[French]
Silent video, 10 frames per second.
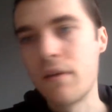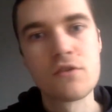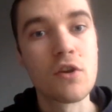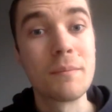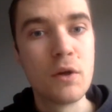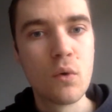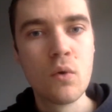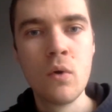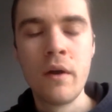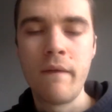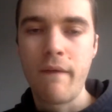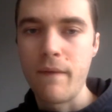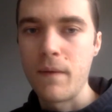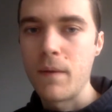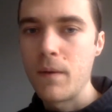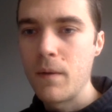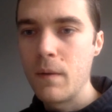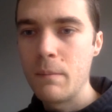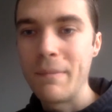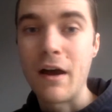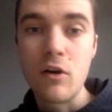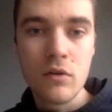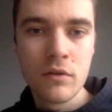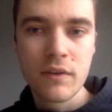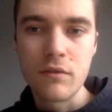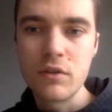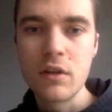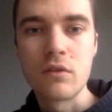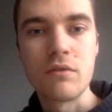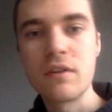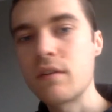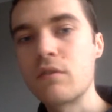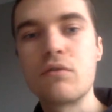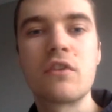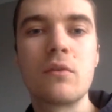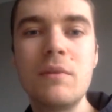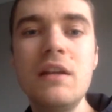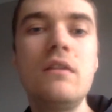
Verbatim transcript: 100 euh, 000 euros euh, par an, ça veut dire que 25 fois 100 000,